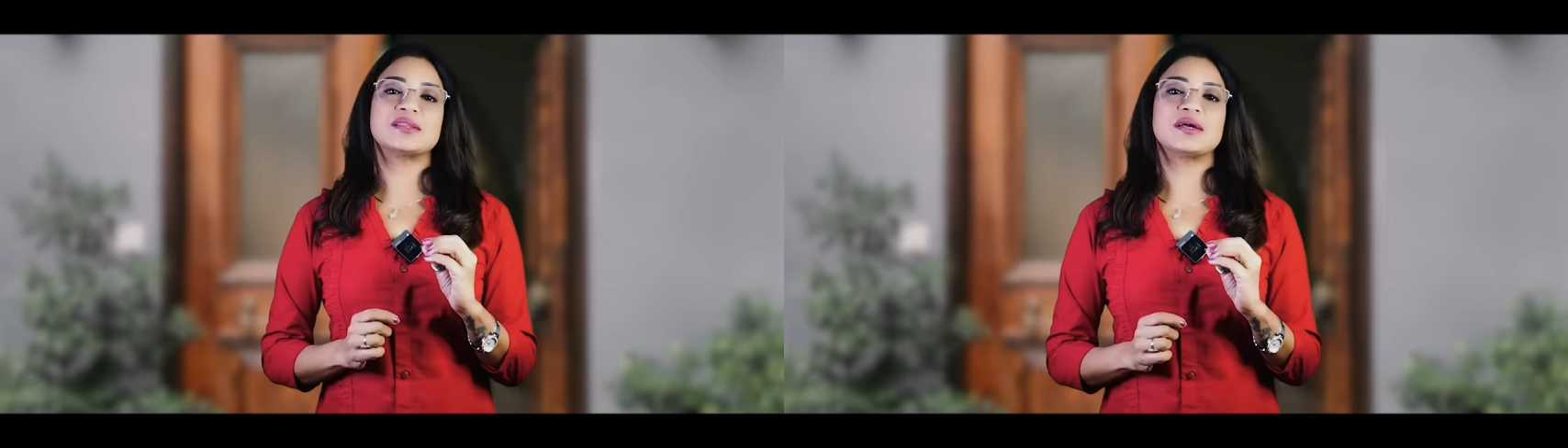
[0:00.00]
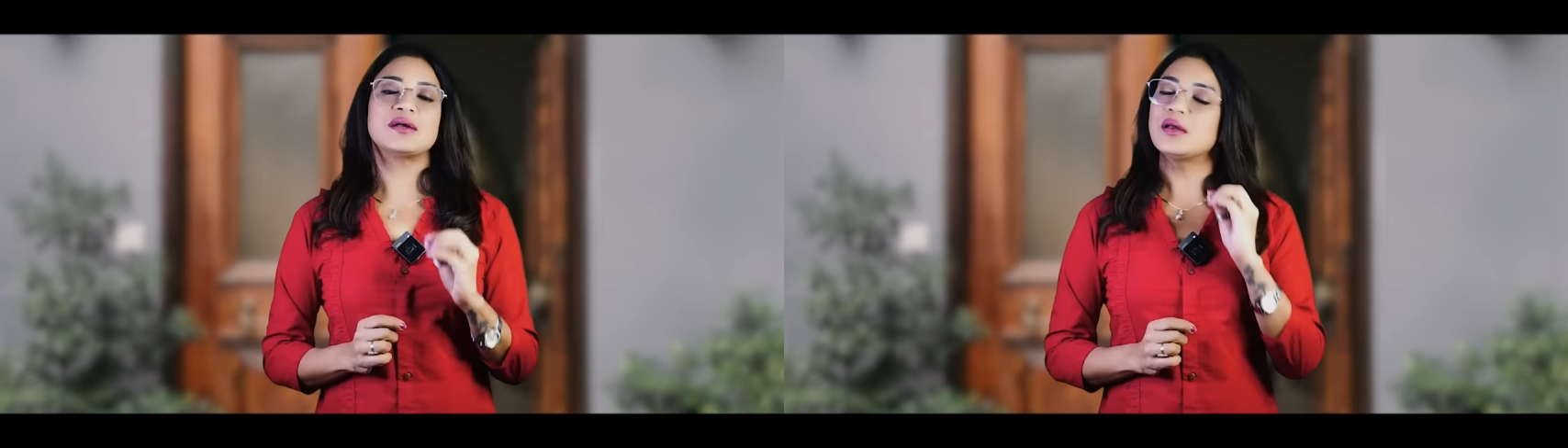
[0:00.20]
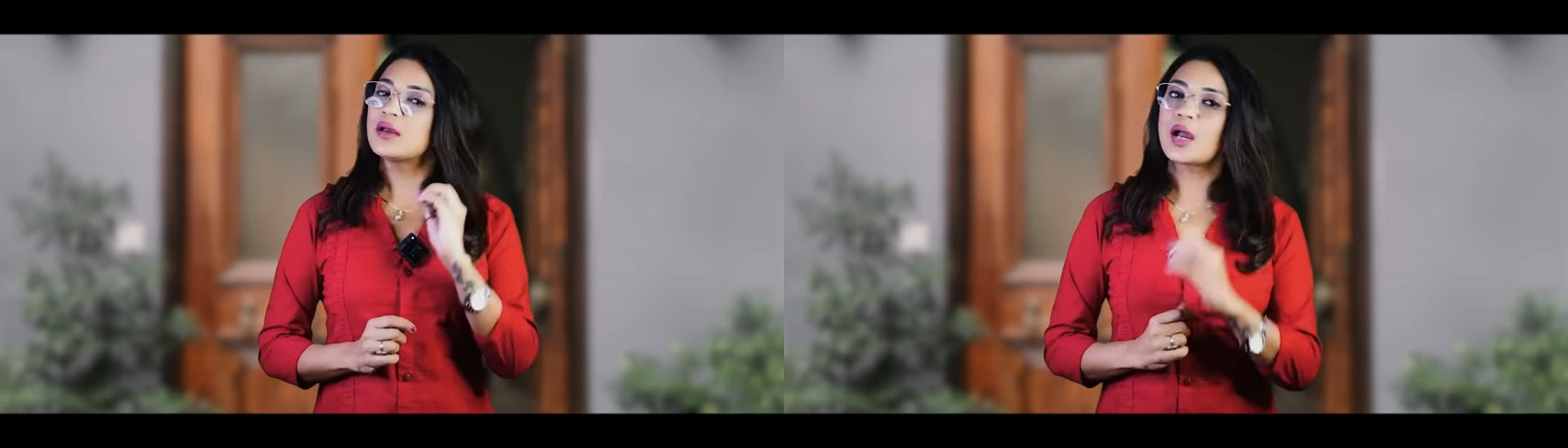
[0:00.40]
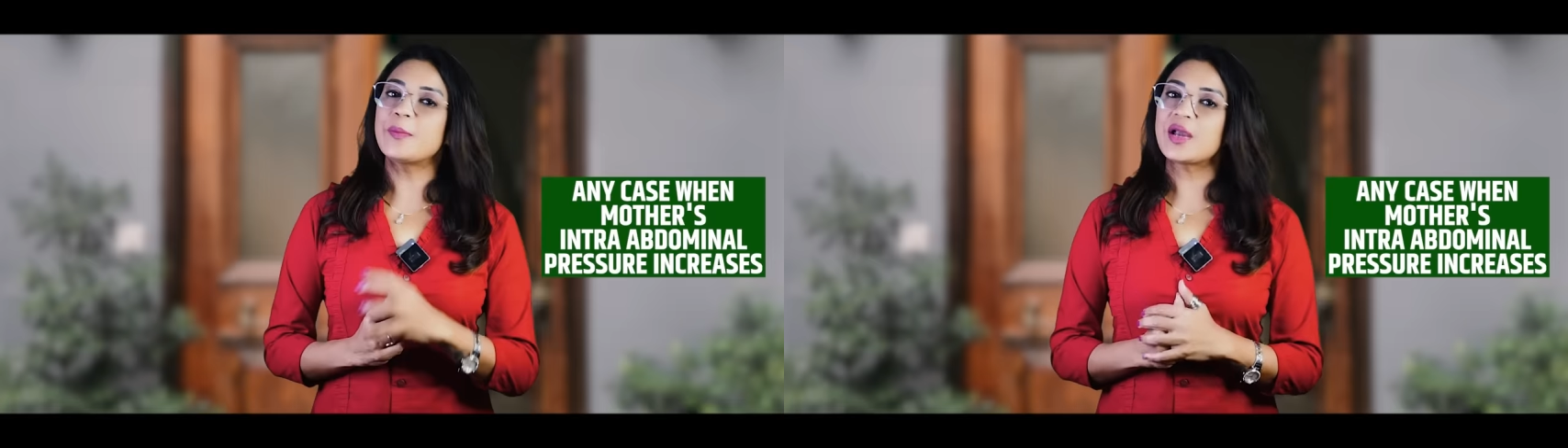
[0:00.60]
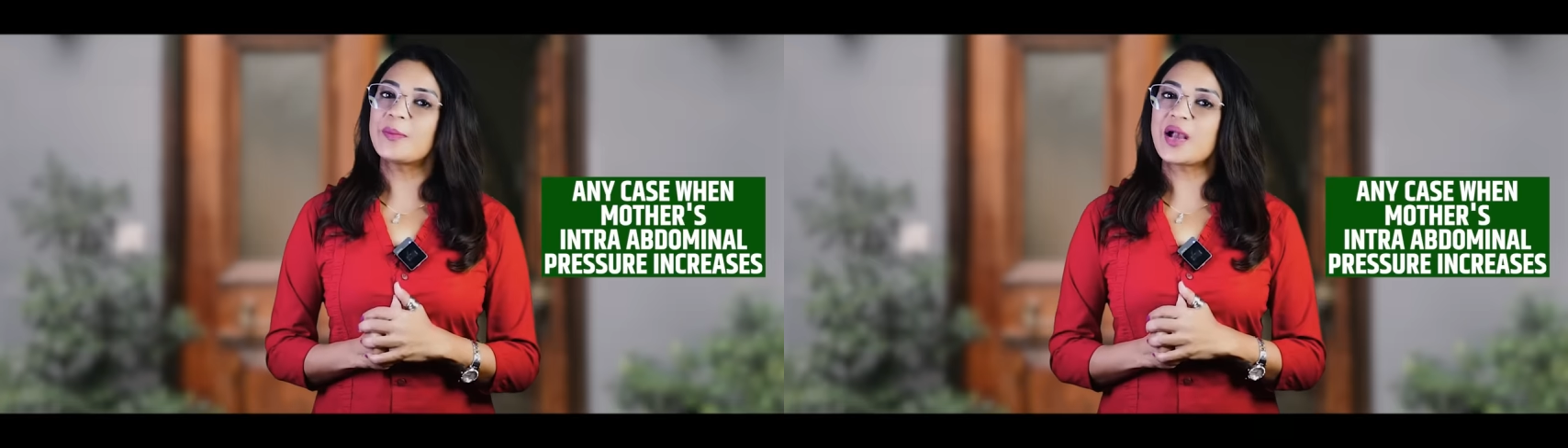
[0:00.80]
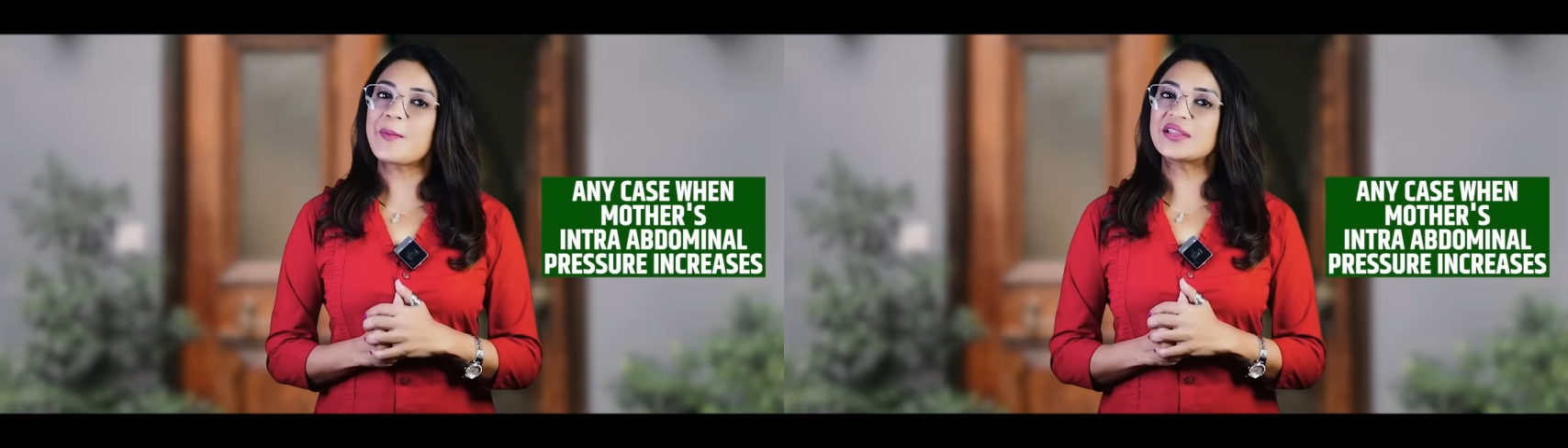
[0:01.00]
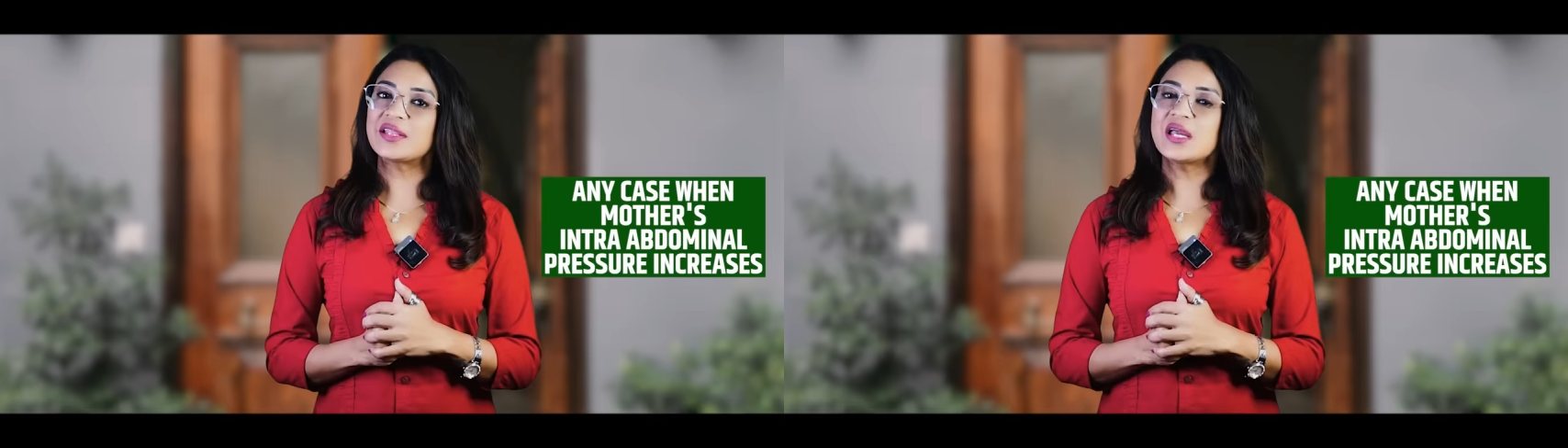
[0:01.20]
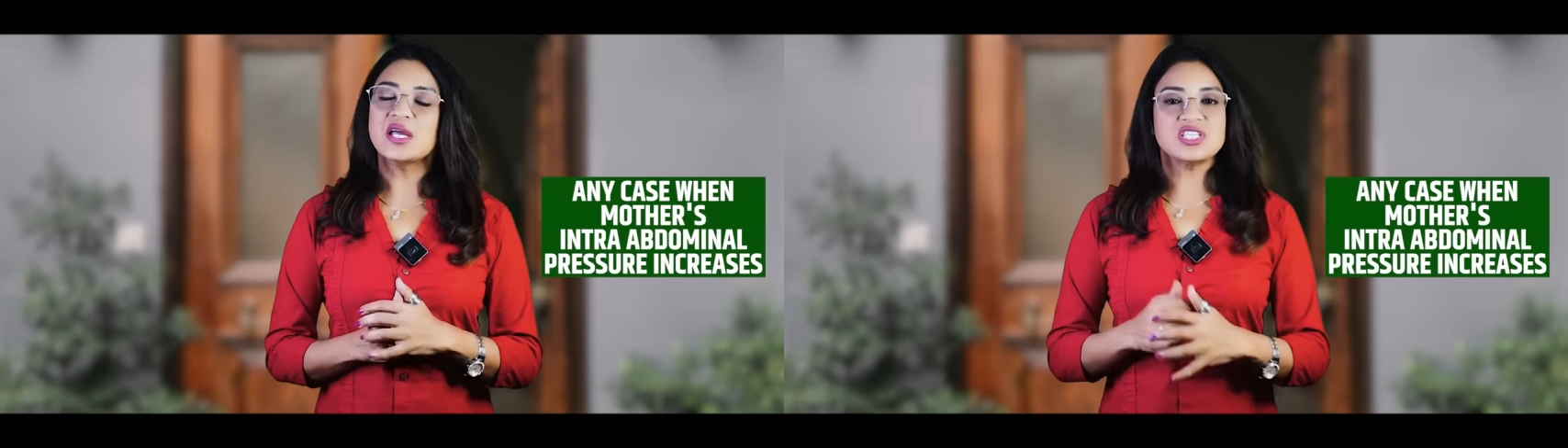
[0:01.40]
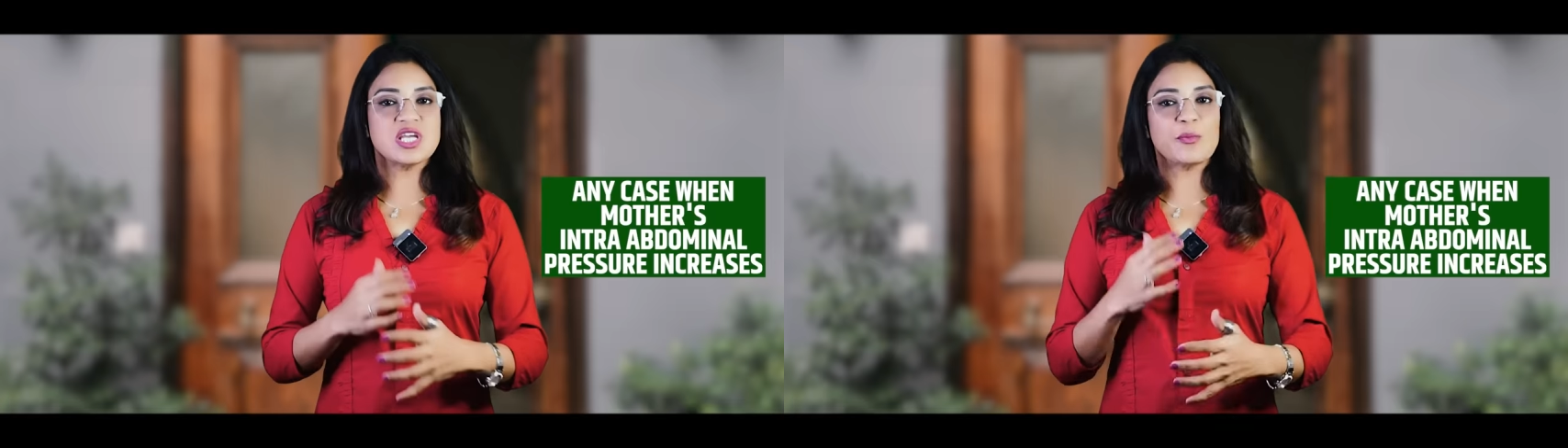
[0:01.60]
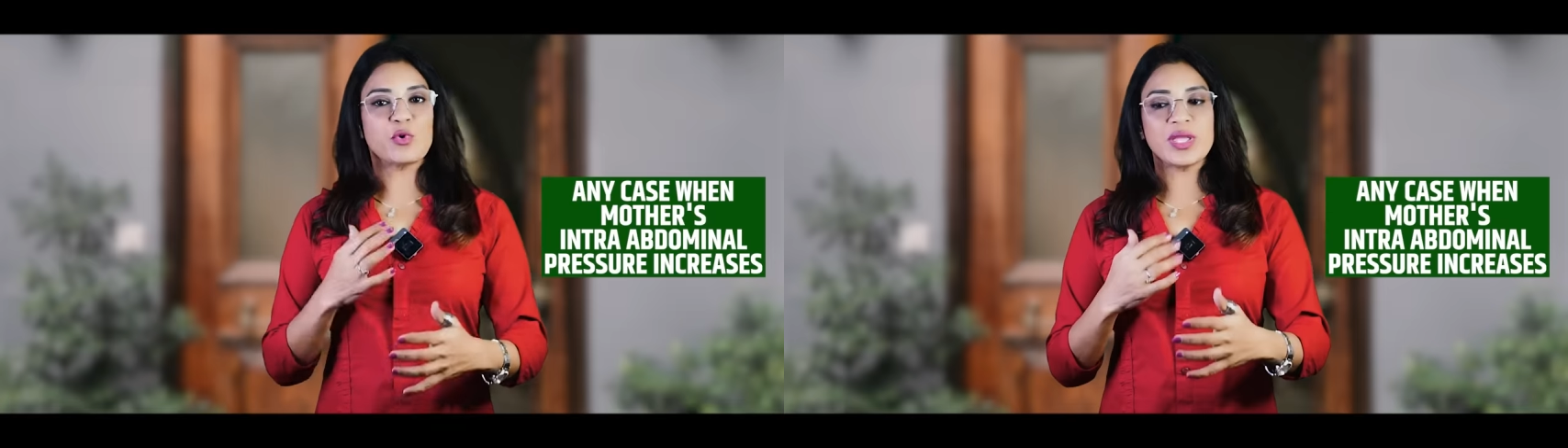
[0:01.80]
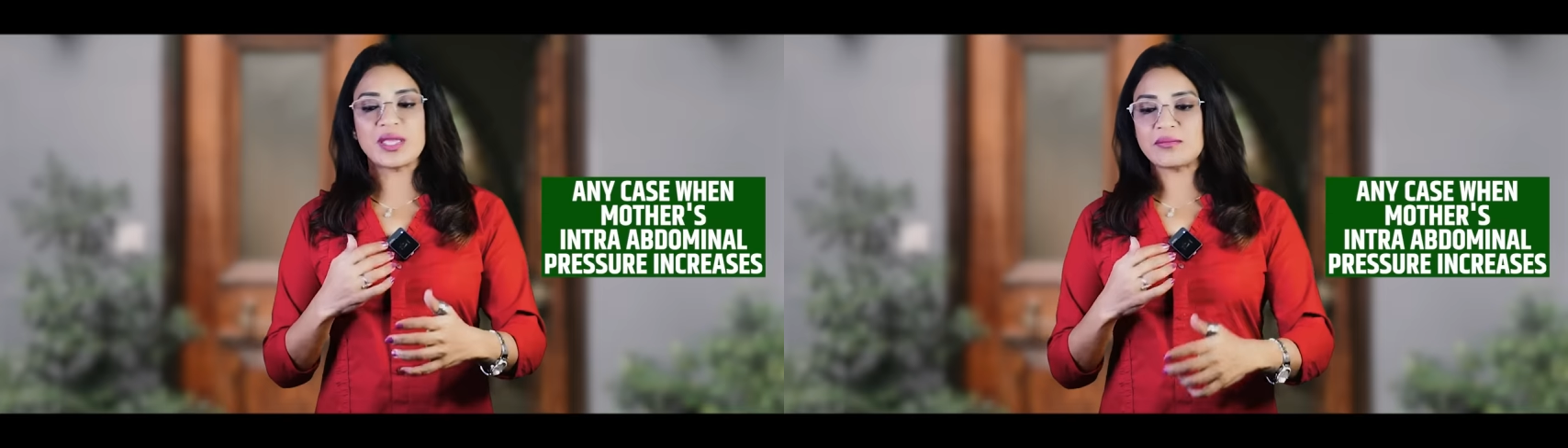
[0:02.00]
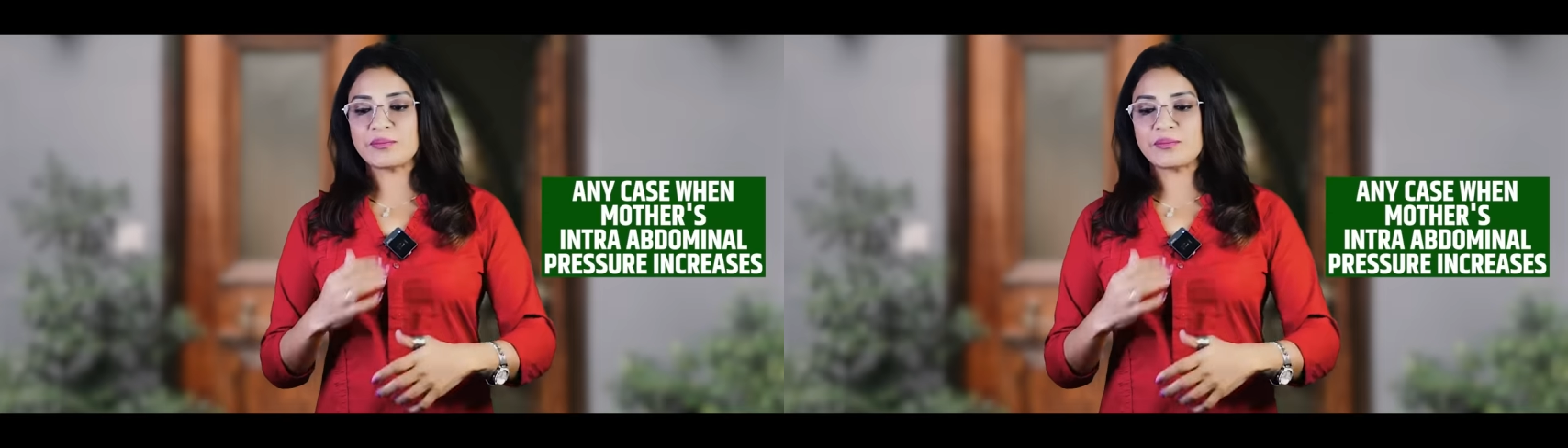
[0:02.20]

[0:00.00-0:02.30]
आता है कभी कभी कब आता है जब कोई